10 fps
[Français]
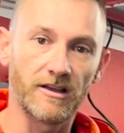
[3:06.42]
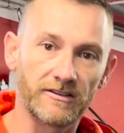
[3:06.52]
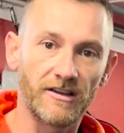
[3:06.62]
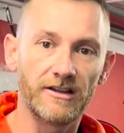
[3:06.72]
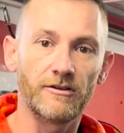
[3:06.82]
un
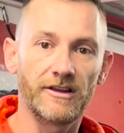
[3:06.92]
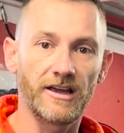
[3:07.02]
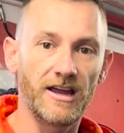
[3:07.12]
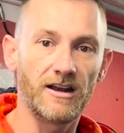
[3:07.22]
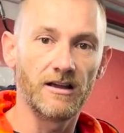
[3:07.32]
travail dans les
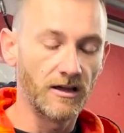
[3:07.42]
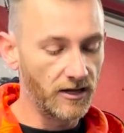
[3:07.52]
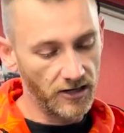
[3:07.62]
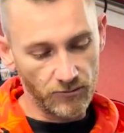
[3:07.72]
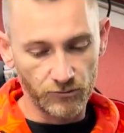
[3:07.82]
règles
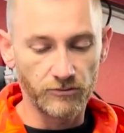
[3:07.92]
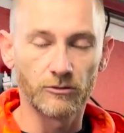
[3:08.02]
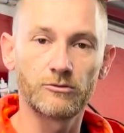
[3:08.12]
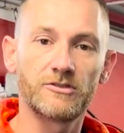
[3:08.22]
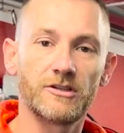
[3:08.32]
et qu'on soit
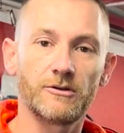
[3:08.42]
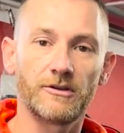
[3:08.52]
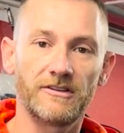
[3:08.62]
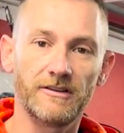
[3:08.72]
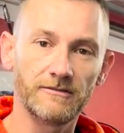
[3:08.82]
en toute
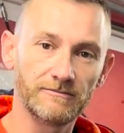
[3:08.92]
sécurité.